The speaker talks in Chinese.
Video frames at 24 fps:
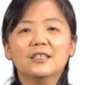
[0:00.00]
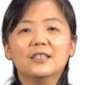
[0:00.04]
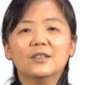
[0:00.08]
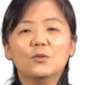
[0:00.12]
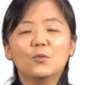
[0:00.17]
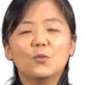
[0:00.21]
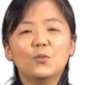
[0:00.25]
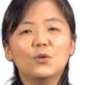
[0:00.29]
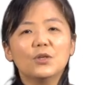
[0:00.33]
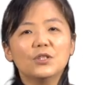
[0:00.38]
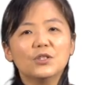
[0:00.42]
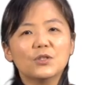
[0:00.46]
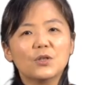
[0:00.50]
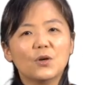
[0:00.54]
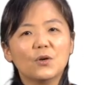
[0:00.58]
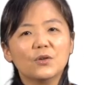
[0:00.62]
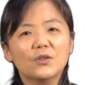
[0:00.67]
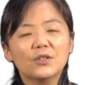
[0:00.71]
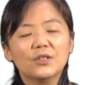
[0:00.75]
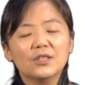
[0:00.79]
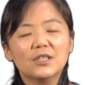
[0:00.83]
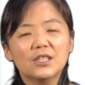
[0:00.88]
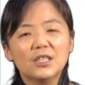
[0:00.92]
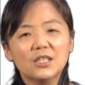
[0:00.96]
无论
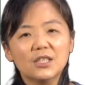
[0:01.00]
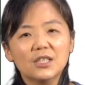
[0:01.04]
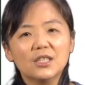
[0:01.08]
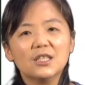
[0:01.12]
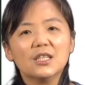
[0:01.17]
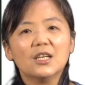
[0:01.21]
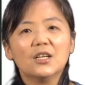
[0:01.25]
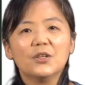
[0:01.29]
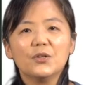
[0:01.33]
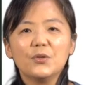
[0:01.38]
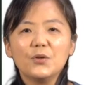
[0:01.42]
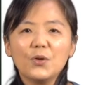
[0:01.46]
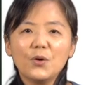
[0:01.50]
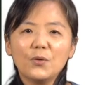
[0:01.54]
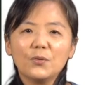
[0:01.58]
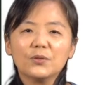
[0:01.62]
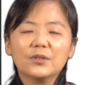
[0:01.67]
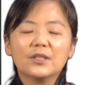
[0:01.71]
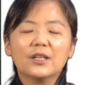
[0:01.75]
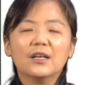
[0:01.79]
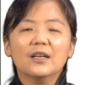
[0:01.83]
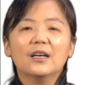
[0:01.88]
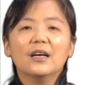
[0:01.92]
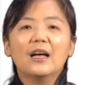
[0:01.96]
从吃的、用
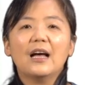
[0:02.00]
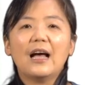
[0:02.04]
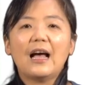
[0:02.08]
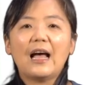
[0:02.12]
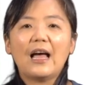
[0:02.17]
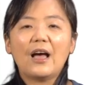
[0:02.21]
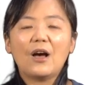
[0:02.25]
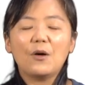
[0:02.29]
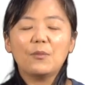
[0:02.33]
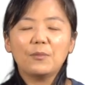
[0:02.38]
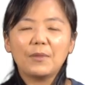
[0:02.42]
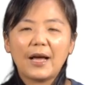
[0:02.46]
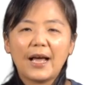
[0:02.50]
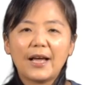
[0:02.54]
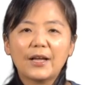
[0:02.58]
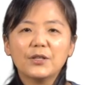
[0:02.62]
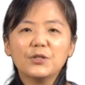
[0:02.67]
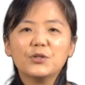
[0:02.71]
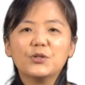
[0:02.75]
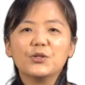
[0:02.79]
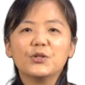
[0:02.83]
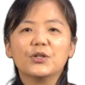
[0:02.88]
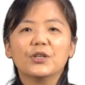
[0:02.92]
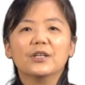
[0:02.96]
的，还有我们
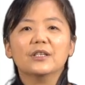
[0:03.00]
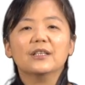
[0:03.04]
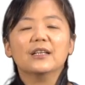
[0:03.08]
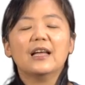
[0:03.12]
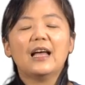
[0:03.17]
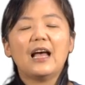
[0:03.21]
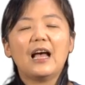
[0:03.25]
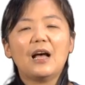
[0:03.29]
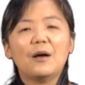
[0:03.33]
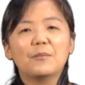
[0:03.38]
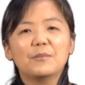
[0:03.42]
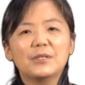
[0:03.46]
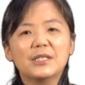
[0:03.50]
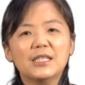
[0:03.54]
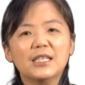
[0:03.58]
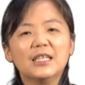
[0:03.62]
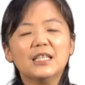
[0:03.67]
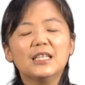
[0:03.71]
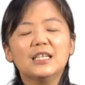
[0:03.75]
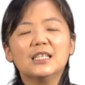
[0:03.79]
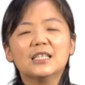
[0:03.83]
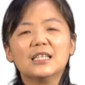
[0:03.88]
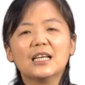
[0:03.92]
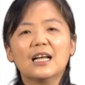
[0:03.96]
安全，还有我们心
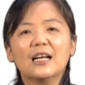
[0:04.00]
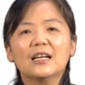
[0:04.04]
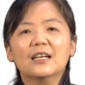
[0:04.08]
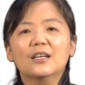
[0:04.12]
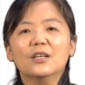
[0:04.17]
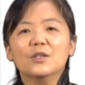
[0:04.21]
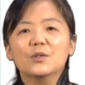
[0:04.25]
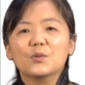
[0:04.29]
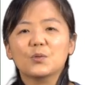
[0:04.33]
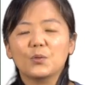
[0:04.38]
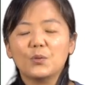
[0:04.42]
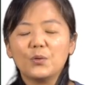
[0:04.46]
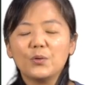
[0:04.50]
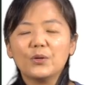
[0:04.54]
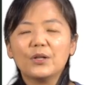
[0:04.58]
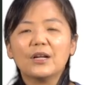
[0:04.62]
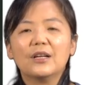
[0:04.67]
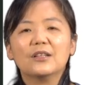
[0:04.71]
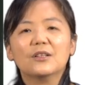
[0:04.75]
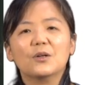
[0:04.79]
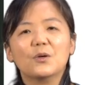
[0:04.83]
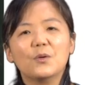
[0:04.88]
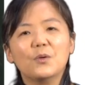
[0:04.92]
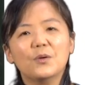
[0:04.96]
理上所遇
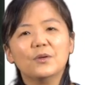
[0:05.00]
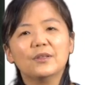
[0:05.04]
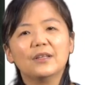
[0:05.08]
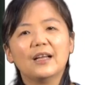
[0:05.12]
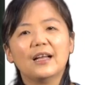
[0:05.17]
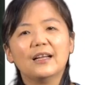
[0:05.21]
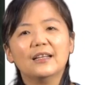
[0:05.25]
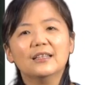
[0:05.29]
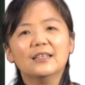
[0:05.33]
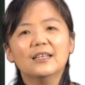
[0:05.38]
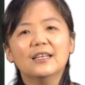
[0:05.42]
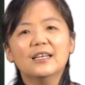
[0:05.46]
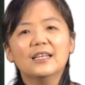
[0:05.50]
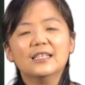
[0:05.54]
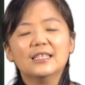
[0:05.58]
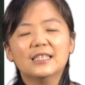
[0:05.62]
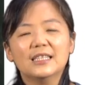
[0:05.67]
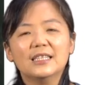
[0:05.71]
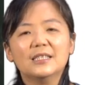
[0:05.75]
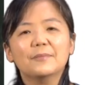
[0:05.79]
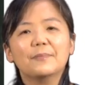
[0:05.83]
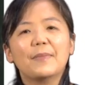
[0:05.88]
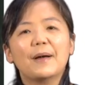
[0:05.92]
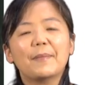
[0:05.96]
到的困难，其
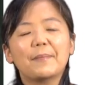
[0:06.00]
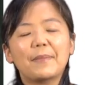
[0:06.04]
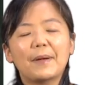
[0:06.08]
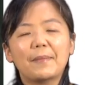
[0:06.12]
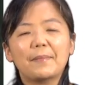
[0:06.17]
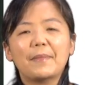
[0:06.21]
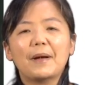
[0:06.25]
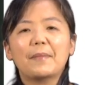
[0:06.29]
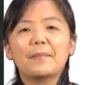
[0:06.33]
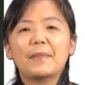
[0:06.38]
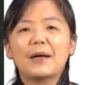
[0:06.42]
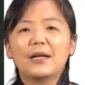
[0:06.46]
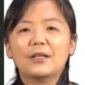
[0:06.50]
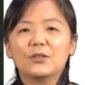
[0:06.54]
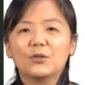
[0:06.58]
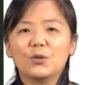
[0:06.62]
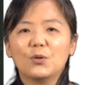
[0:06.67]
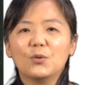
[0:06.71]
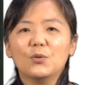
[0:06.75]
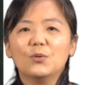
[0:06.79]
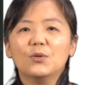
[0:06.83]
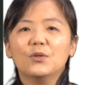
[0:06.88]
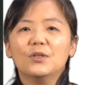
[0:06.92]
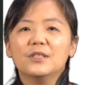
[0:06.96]
实爸爸妈妈
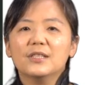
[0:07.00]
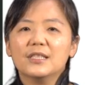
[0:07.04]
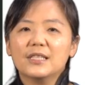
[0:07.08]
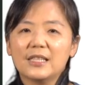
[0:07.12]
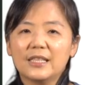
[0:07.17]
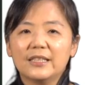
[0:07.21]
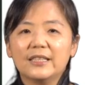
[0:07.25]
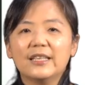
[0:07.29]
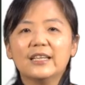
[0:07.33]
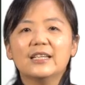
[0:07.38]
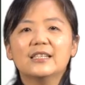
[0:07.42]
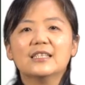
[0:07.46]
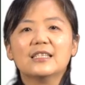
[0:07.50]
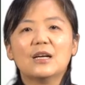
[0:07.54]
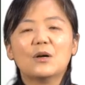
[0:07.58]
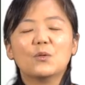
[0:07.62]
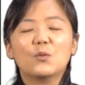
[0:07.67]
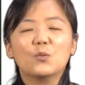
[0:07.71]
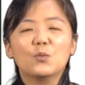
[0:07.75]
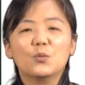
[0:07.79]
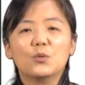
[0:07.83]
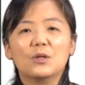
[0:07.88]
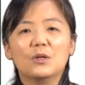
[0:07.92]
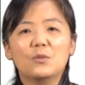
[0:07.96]
都整天照
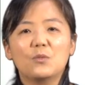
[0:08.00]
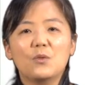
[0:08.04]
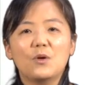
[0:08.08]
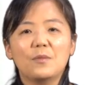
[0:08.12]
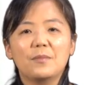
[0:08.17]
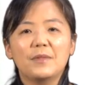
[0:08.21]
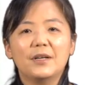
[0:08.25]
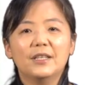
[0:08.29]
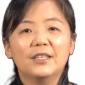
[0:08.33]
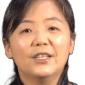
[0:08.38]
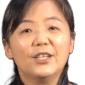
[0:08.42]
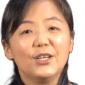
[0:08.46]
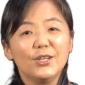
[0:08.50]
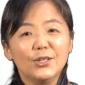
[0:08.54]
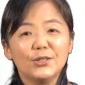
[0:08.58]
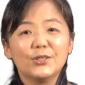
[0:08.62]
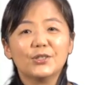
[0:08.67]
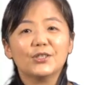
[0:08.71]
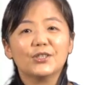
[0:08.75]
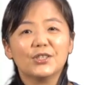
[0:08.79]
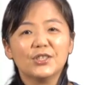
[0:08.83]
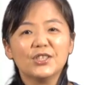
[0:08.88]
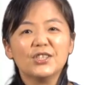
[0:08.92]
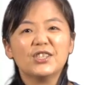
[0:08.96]
顾着我们，二
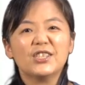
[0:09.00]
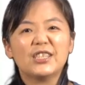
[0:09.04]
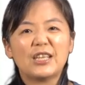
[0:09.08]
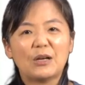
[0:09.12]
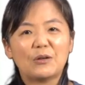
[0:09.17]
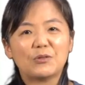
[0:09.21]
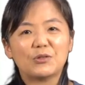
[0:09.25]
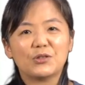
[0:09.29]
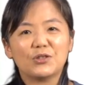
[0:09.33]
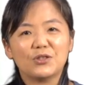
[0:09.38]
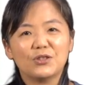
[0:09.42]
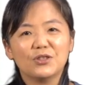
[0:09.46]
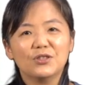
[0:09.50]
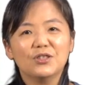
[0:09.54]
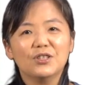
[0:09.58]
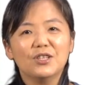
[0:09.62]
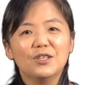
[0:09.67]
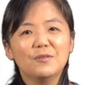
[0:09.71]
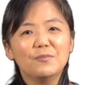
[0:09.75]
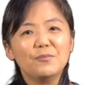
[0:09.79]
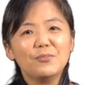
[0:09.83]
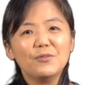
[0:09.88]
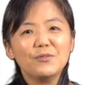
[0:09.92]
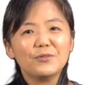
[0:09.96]
十四小时
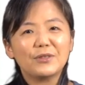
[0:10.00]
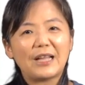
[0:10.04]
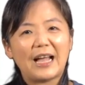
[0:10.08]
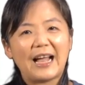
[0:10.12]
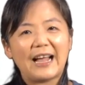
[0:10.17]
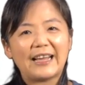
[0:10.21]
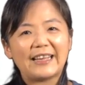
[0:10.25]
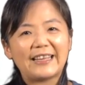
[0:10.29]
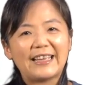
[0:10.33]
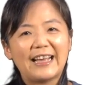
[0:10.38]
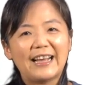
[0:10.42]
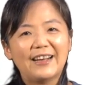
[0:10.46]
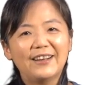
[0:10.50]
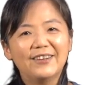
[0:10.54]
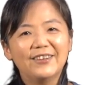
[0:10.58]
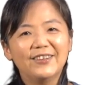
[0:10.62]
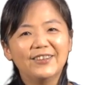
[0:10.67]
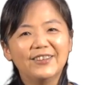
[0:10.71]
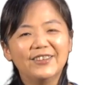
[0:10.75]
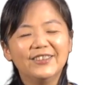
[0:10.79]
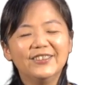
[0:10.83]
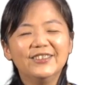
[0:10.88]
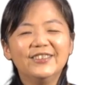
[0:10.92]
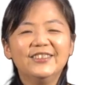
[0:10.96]
不打烊
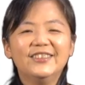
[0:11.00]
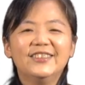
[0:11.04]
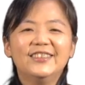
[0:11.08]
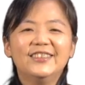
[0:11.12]
哦。